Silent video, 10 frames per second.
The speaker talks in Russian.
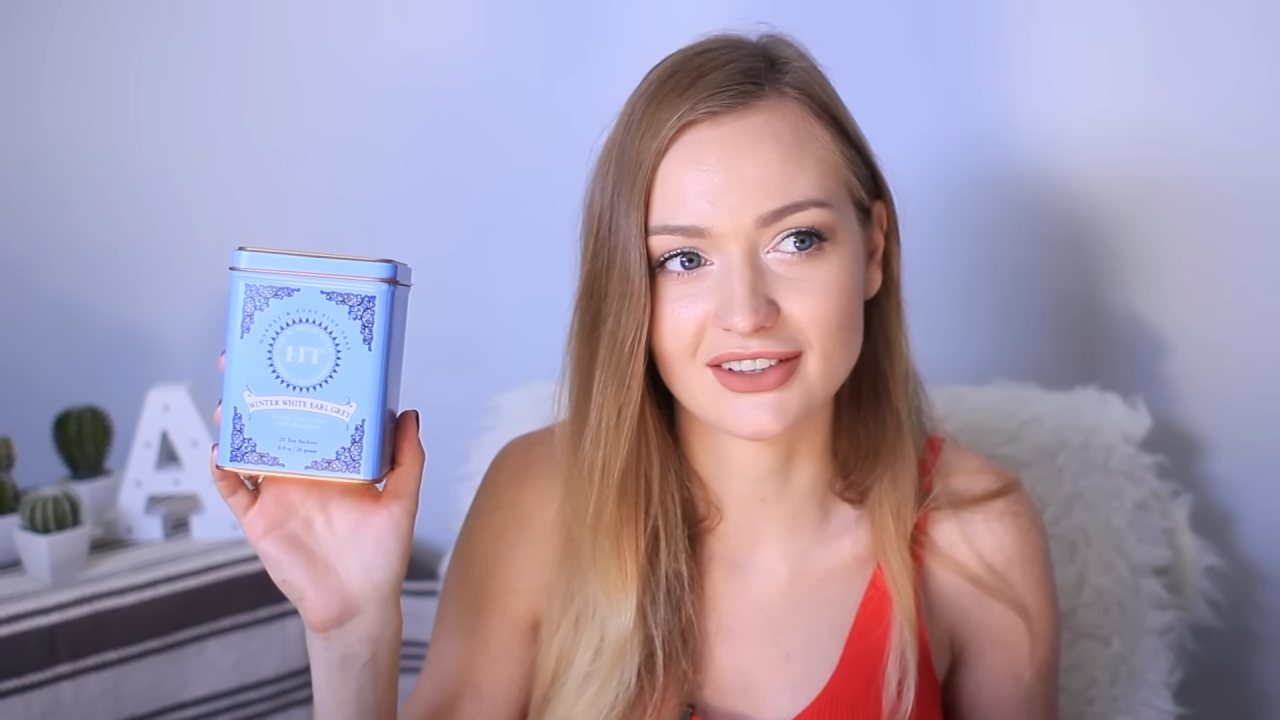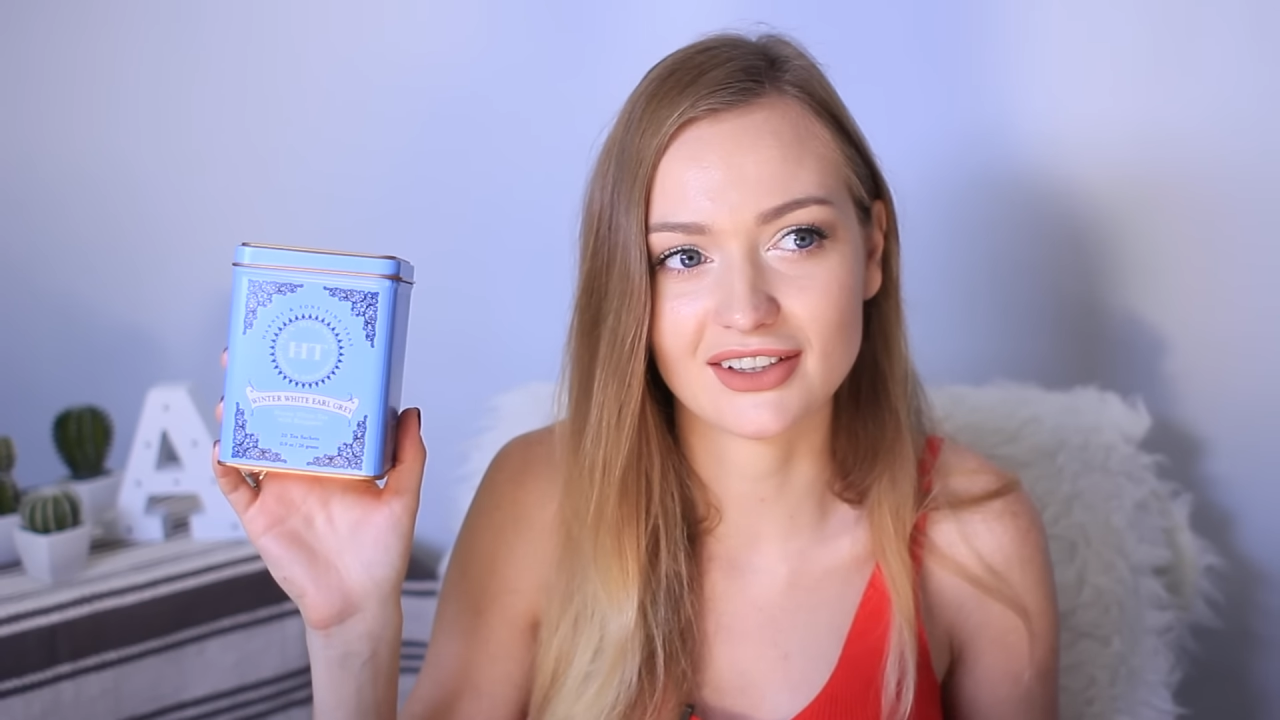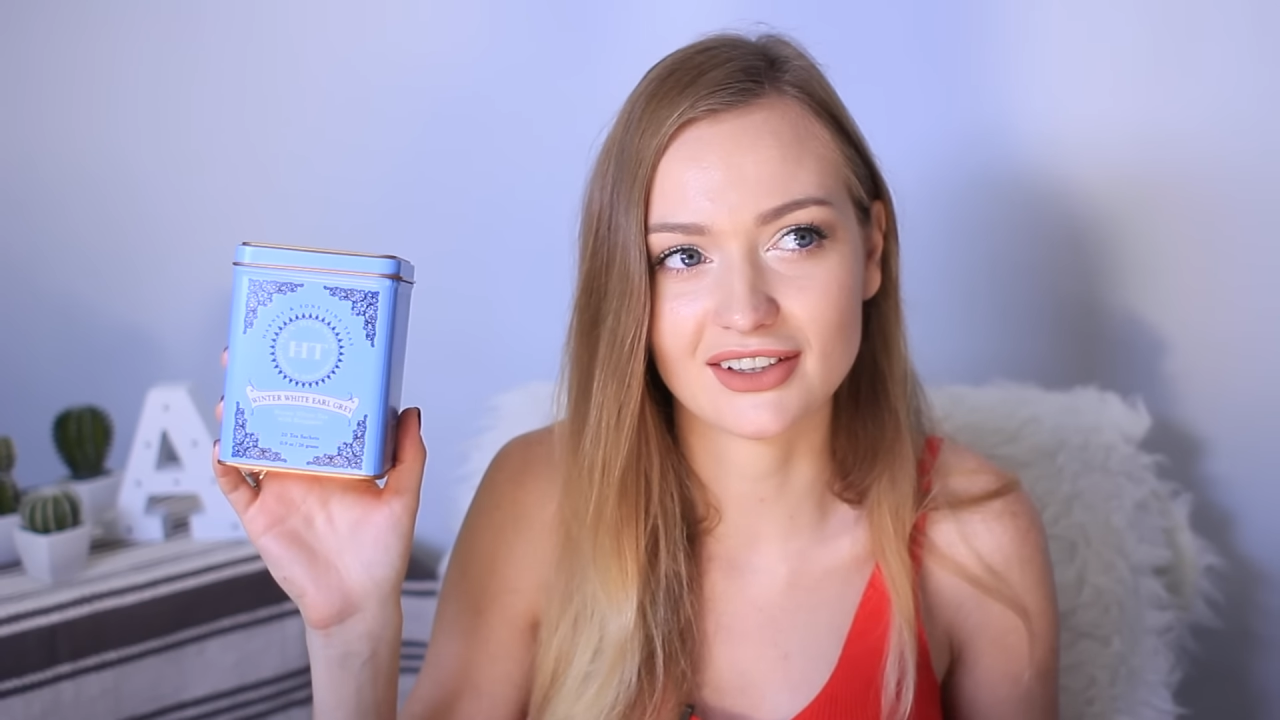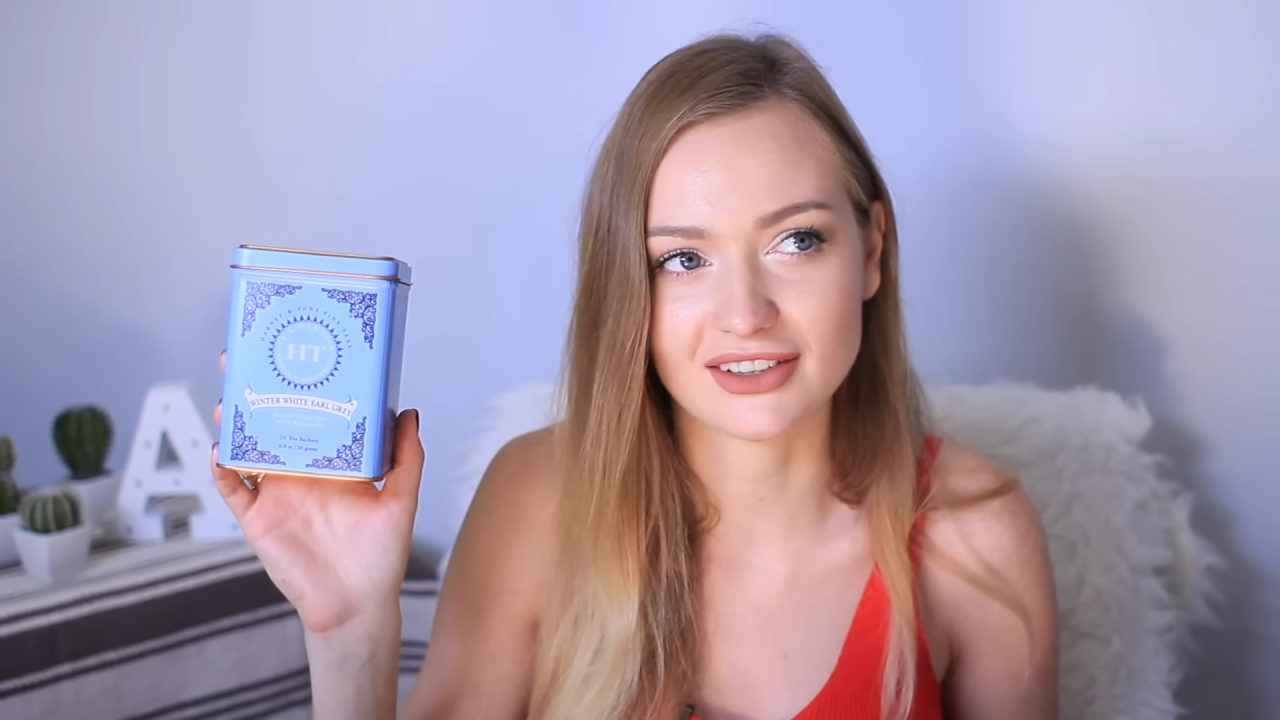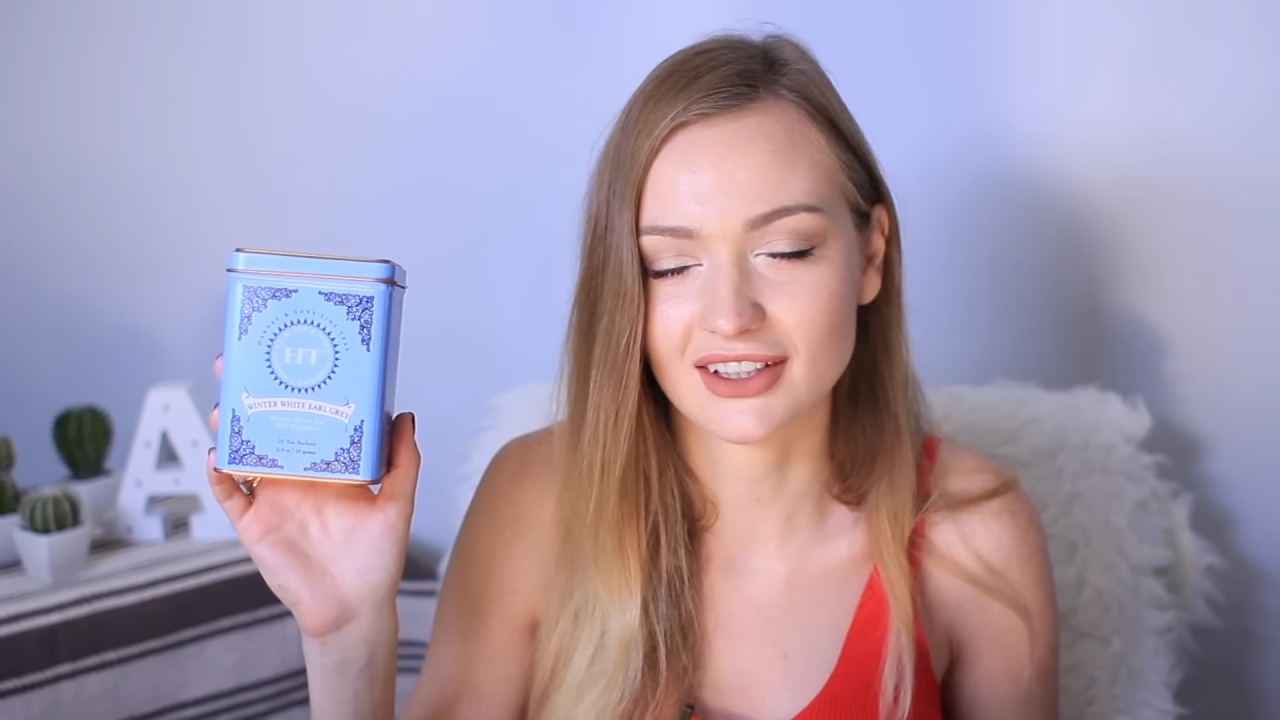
сделала